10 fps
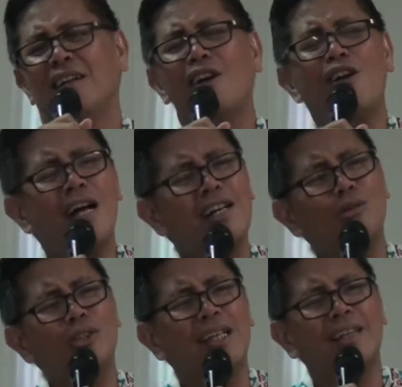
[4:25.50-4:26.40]
Kalau nggak ada
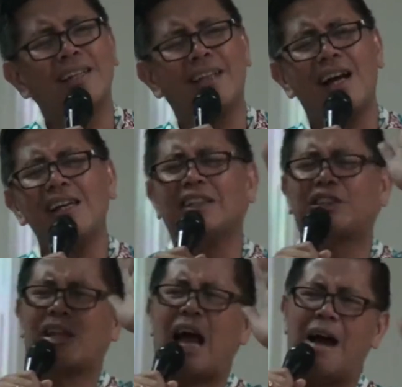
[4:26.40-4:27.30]
ujian tantangan,
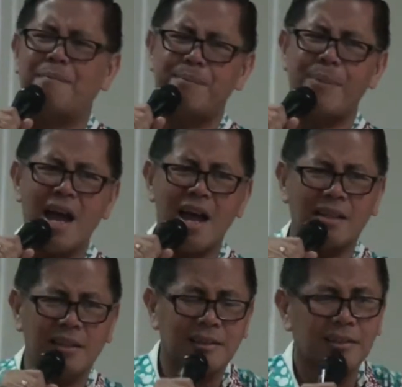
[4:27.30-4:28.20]
it's
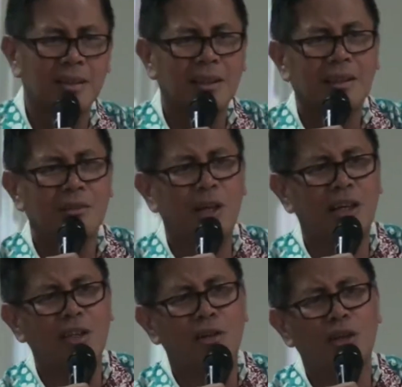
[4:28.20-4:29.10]
gampang.
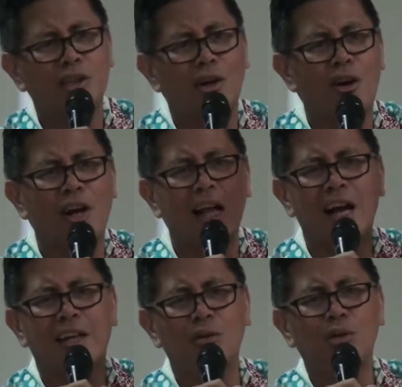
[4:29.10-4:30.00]
Ibaratnya kalau sekolah
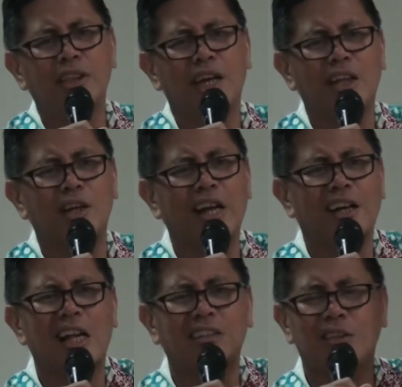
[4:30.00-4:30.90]
nggak ada ujiannya ya
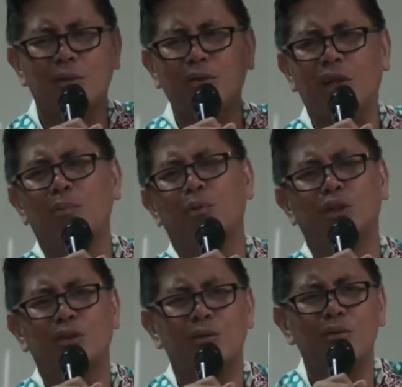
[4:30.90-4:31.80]
naik kelas terus ya
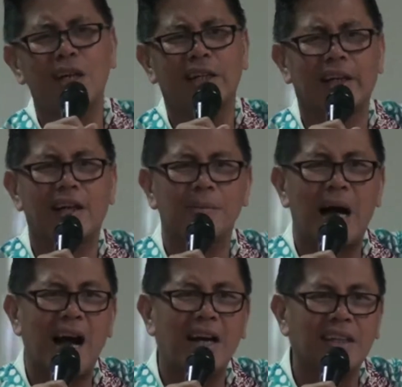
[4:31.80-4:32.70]
puji Tuhan enak
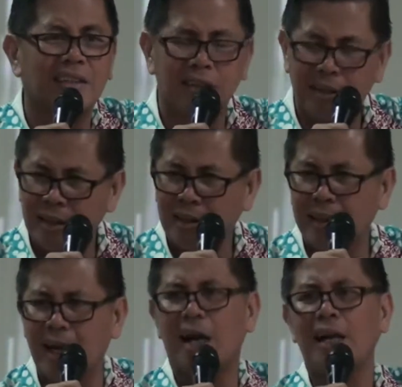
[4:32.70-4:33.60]
banget.
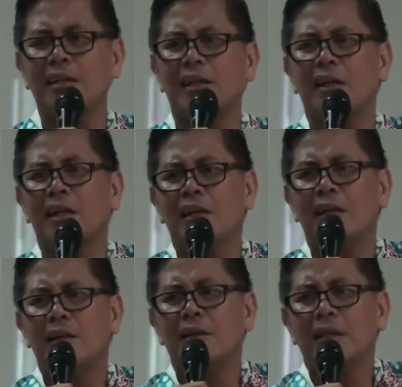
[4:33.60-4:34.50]
Ya kan?
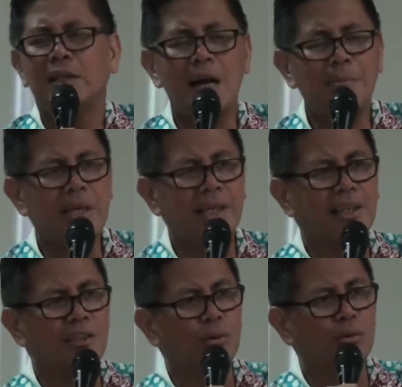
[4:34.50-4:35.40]
Yang
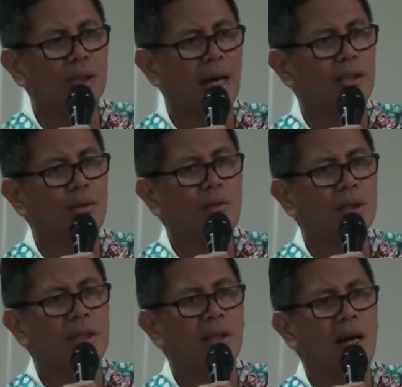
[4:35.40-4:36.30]
bikin susah itu
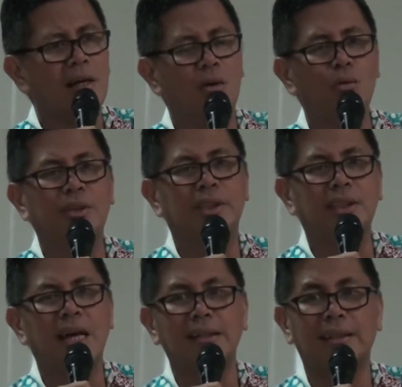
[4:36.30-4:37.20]
ketika ada
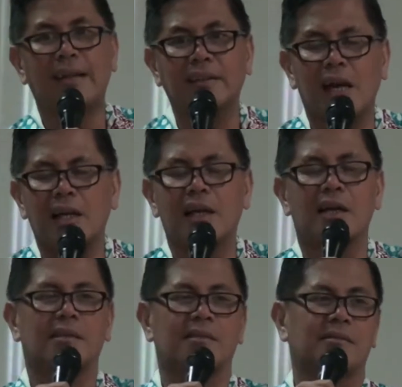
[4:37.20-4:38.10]
ujian tantangan.